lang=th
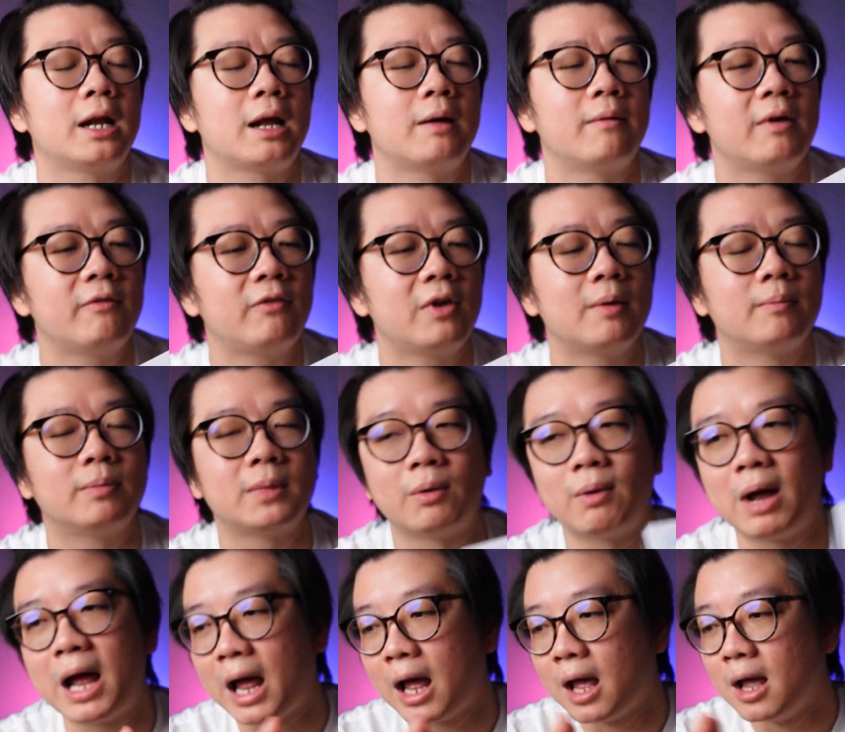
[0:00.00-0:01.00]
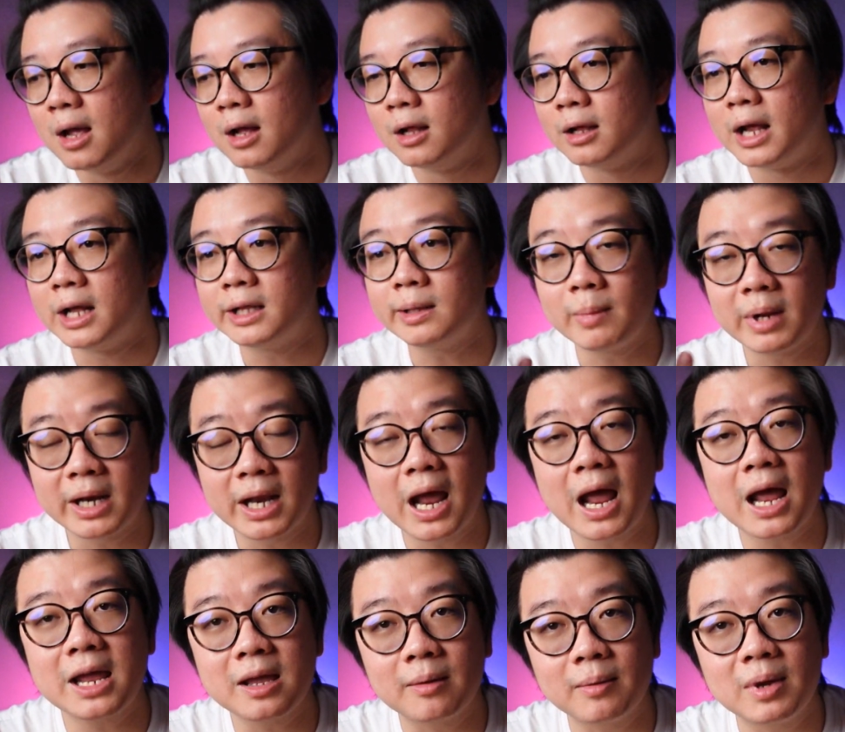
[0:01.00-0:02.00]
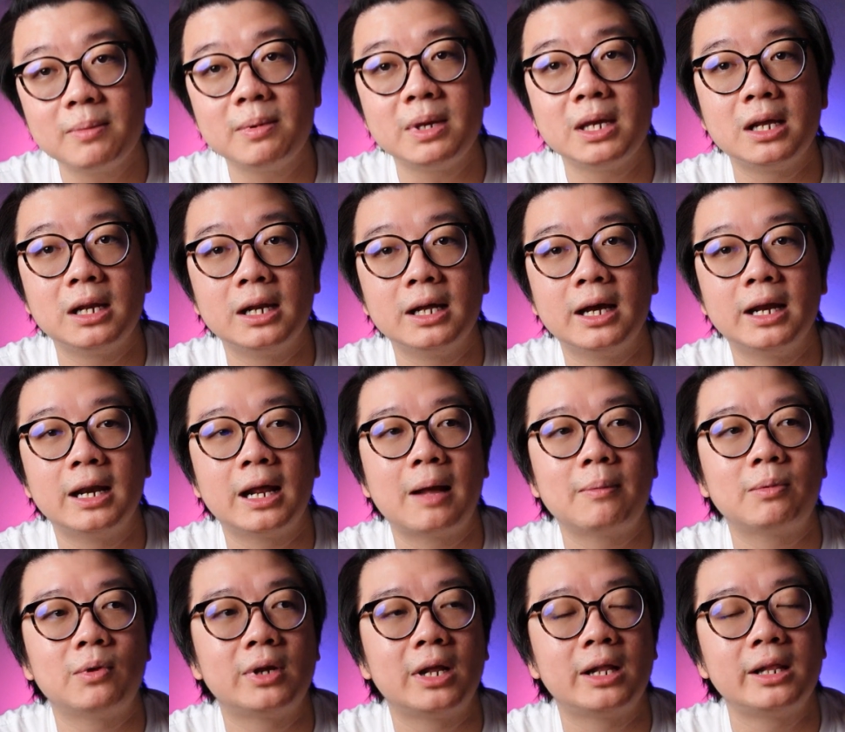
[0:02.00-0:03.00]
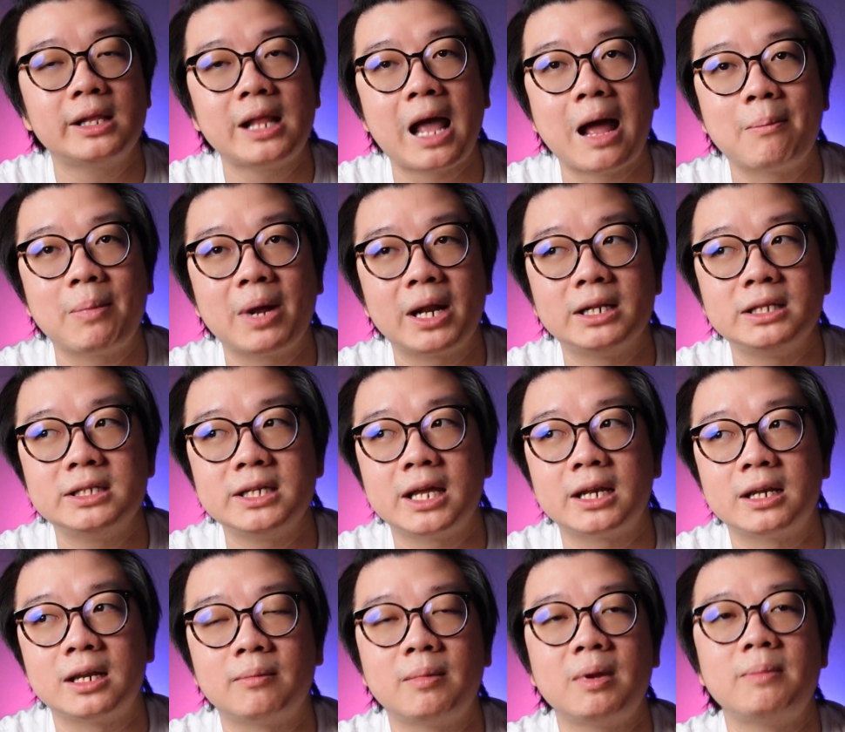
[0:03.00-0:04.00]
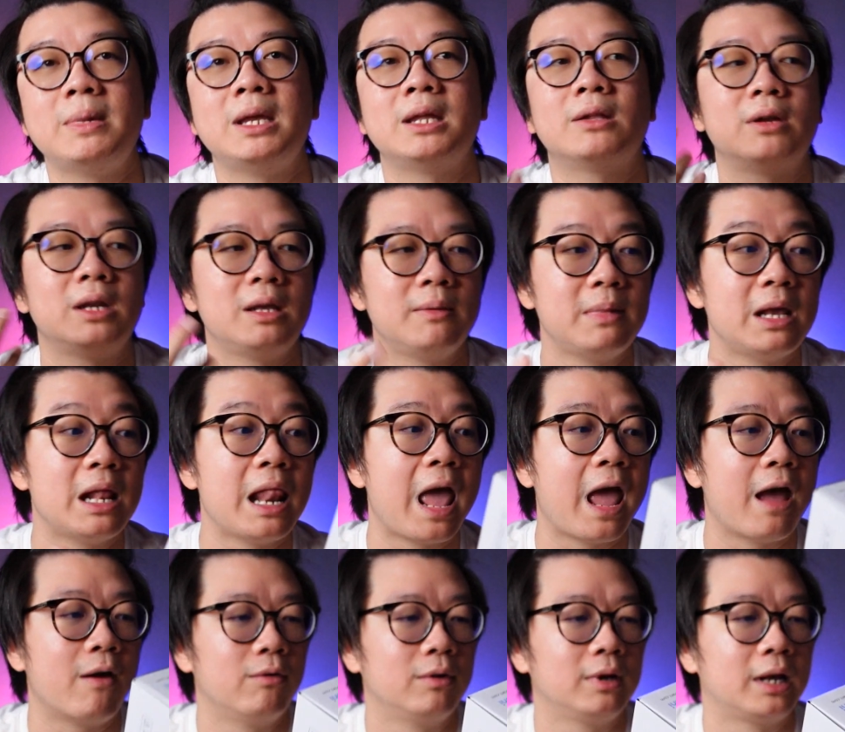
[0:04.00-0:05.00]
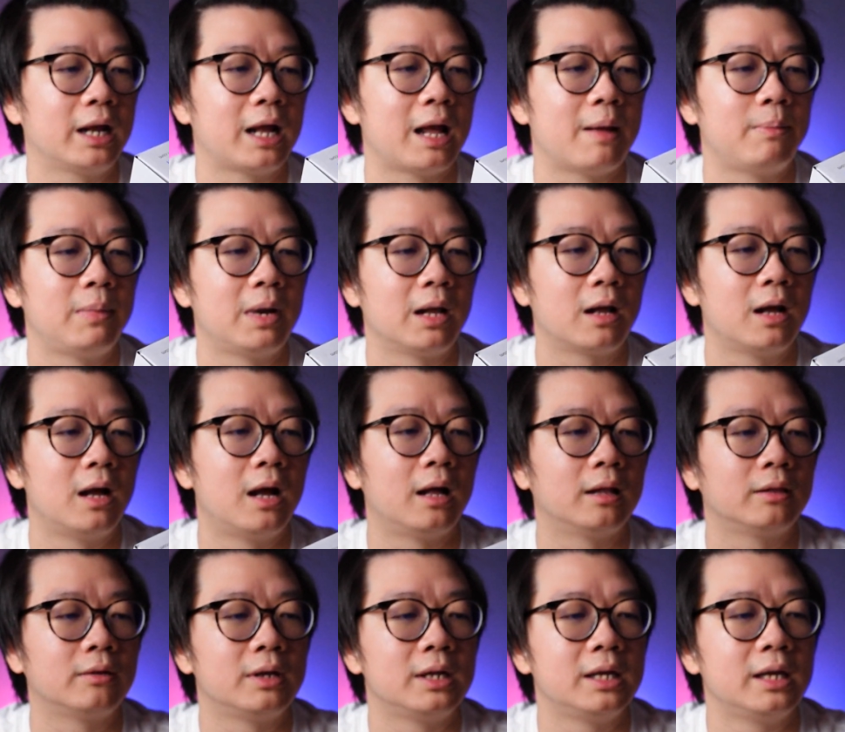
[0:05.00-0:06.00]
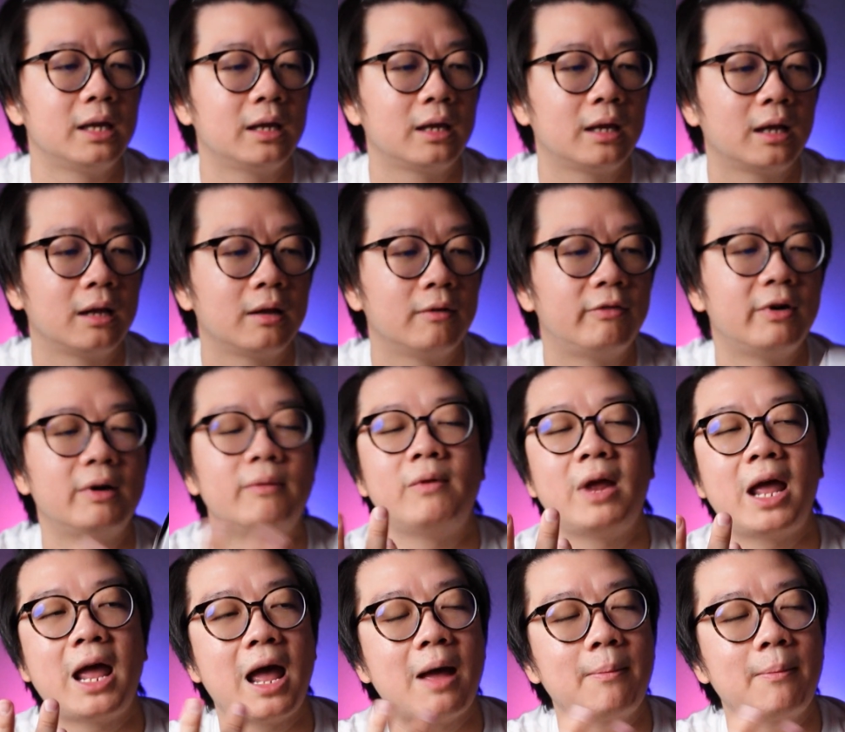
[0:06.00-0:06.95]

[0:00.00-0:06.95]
นะครับ FM แต่ว่า SMH5 ยังไม่มีเลยนะครับตัวนั้น 3,700 ยังไม่มีตัวนี้มีแล้วนะครับแล้วก็ตัวนี้ firmware